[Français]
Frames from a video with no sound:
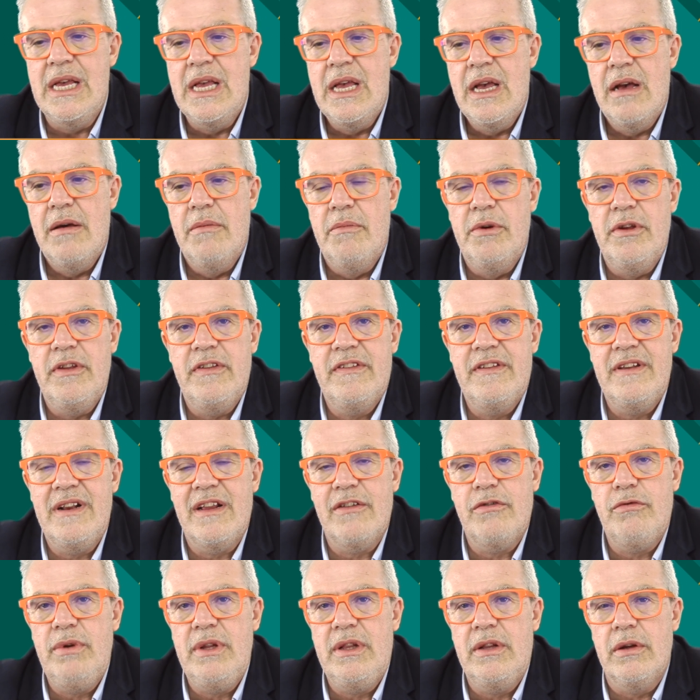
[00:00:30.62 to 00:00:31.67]
mais c'est
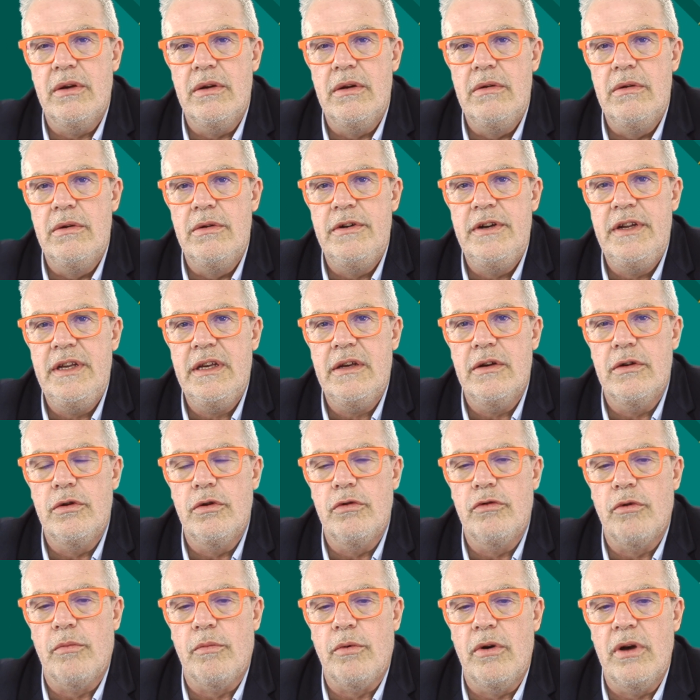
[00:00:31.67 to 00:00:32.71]
la suite euh, logique de
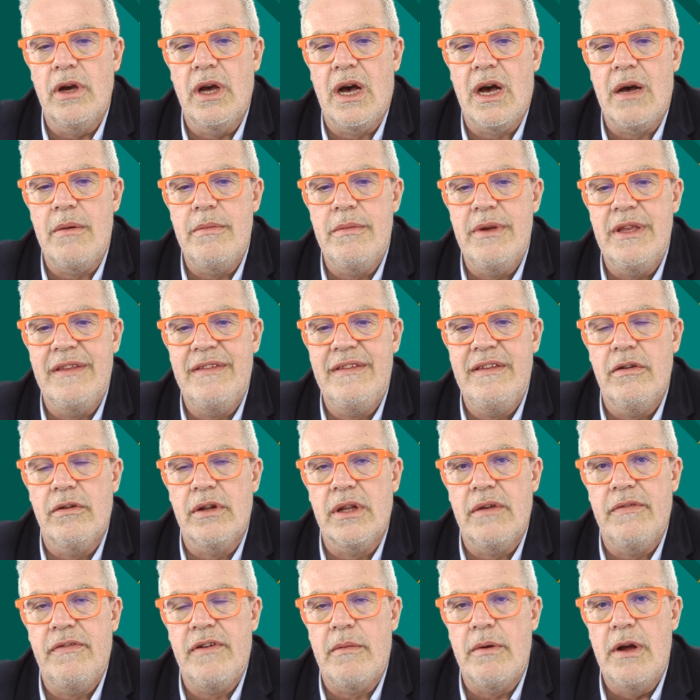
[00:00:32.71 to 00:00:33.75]
son programme. Et si
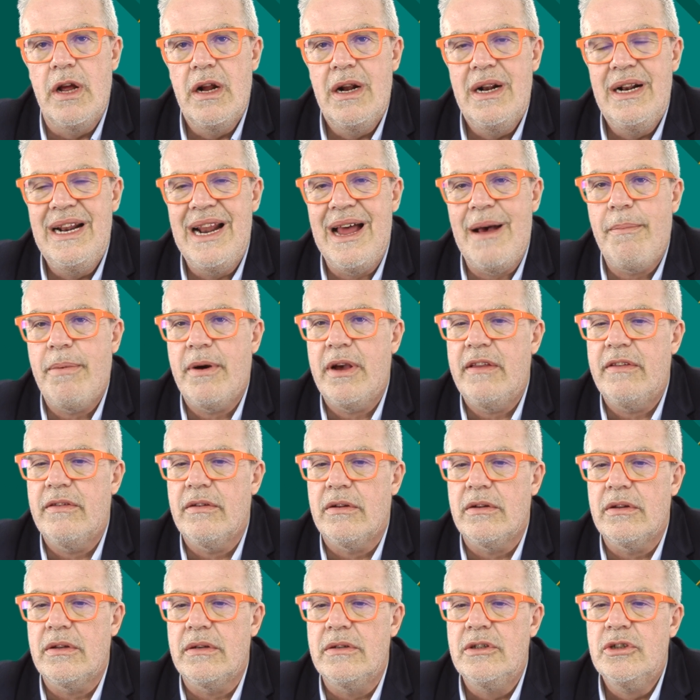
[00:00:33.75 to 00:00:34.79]
André Fab la
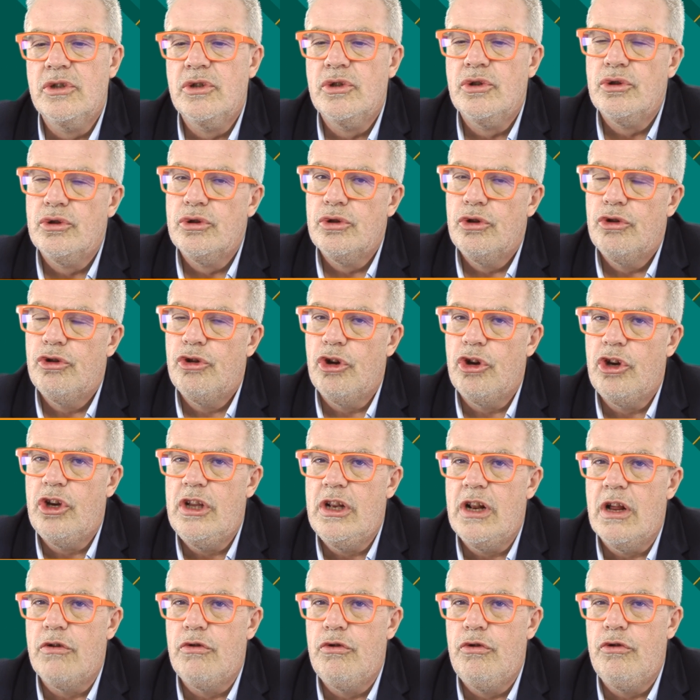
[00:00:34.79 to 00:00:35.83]
présente, ce qui
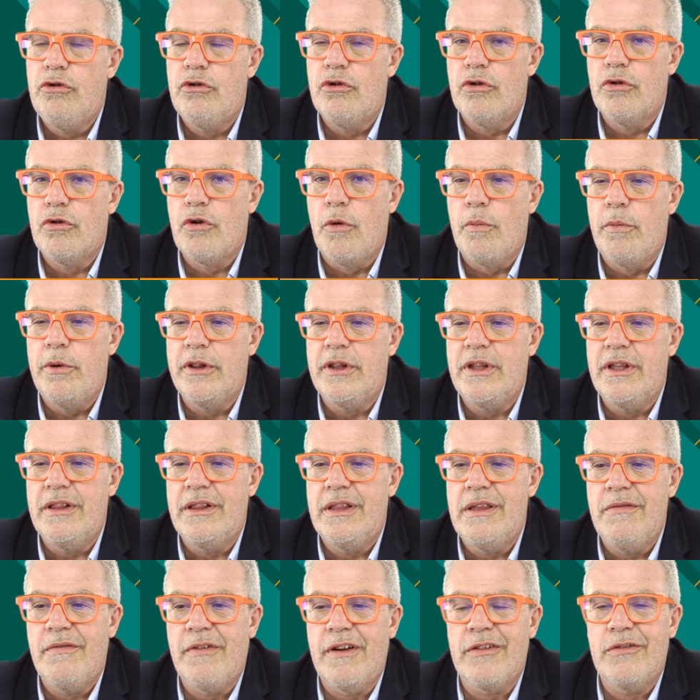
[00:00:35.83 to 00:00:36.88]
la juge
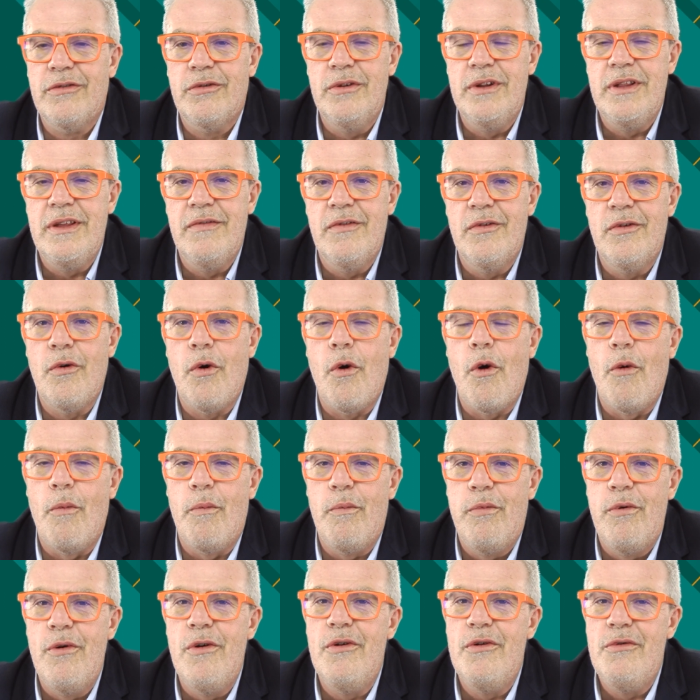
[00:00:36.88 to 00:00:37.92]
compétitif à ce niveau, on
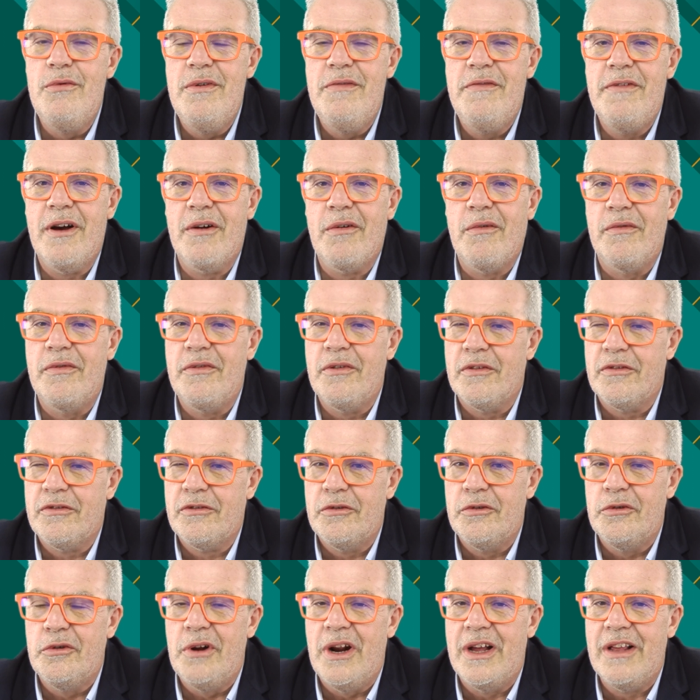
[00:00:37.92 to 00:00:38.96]
peut lui faire
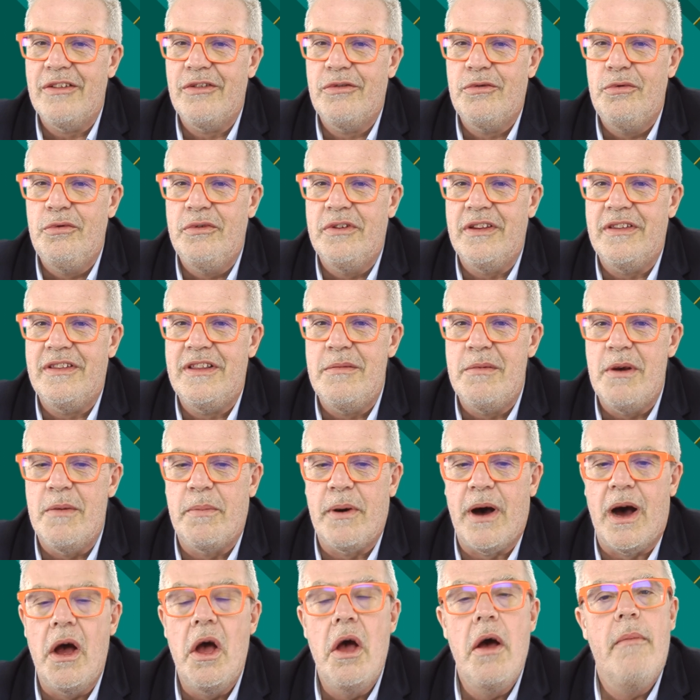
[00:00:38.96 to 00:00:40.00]
confiance. Ne la sous-estimez
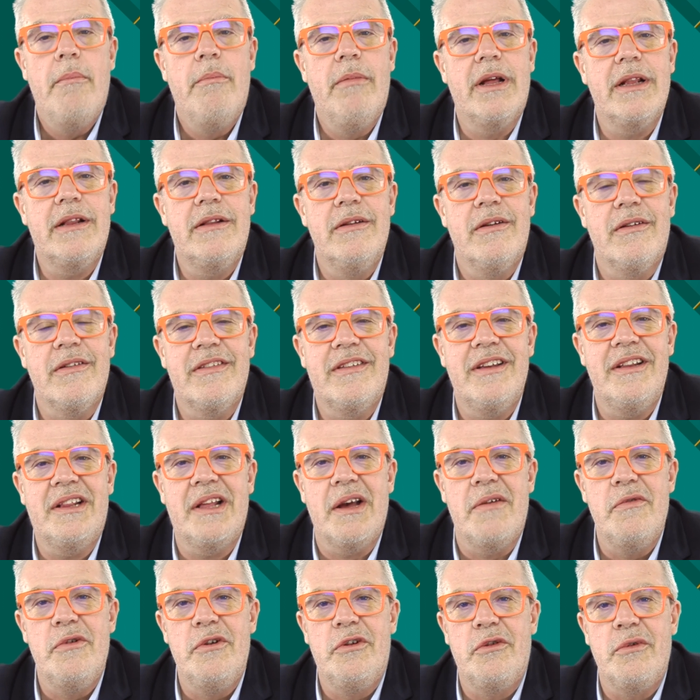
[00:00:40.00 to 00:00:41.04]
pas. Maintenant, c'est
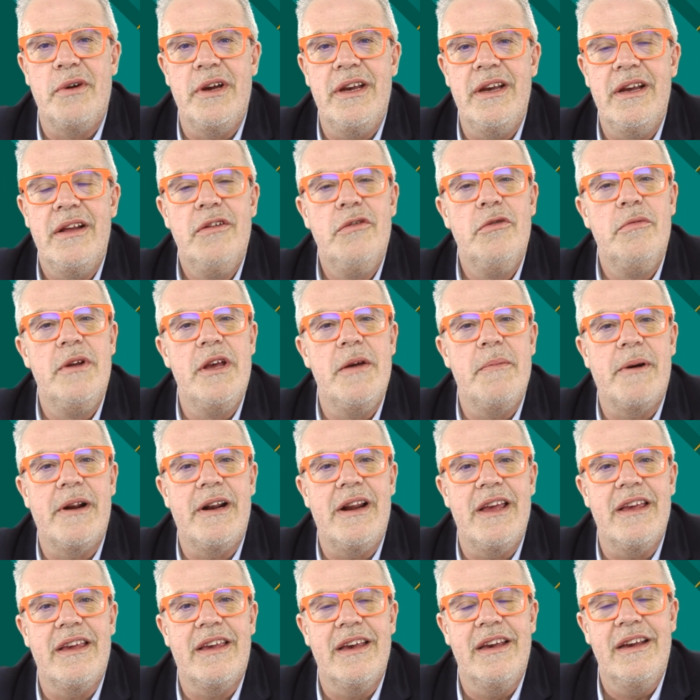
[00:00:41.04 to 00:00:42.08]
à vous de jouer. N'oubliez pas de
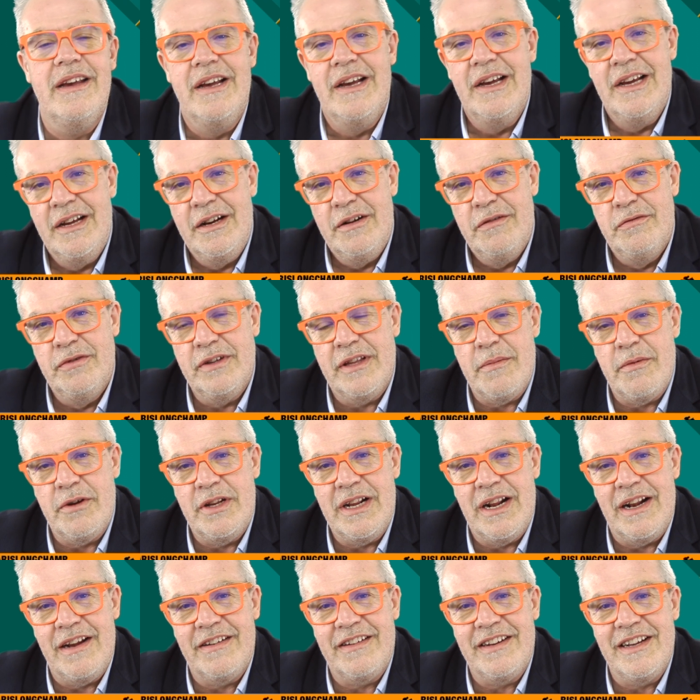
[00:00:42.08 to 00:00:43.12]
liker, de vous
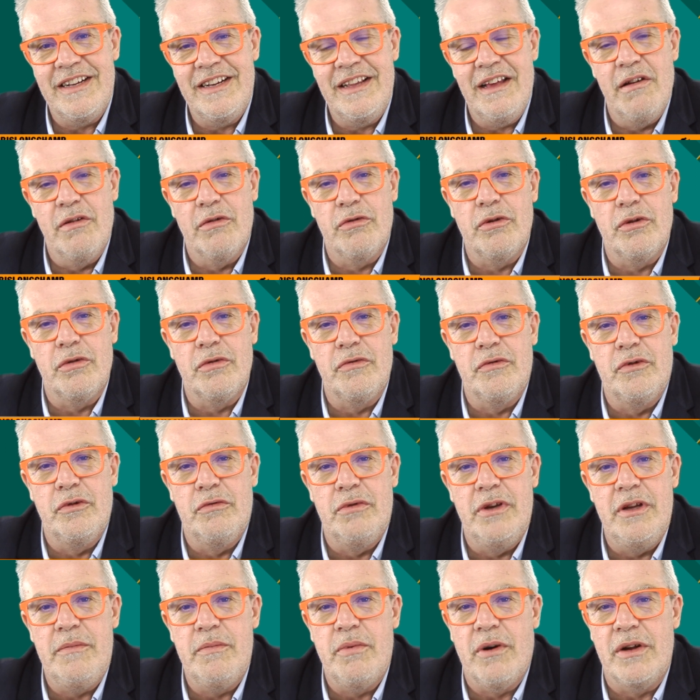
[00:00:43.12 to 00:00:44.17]
abonner à la chaîne et on se retrouve tout de
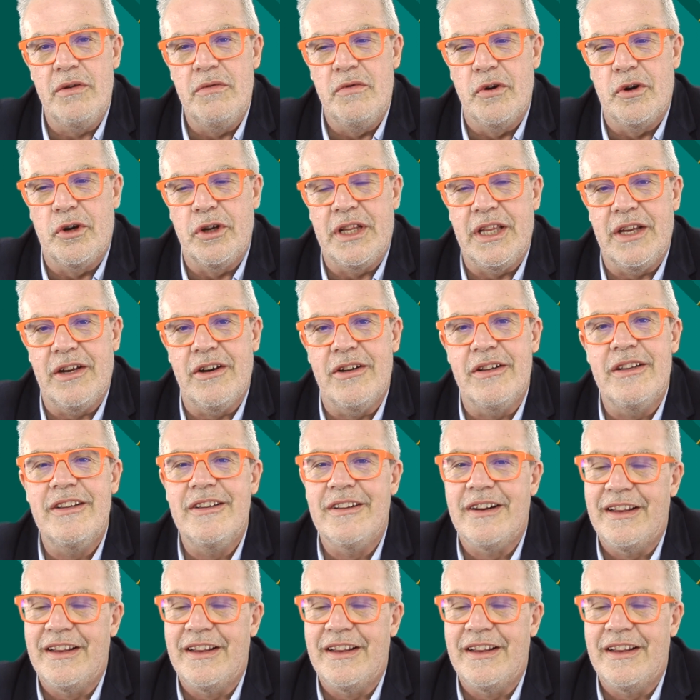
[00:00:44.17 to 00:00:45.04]
suite pour un nouveau côté cote dans la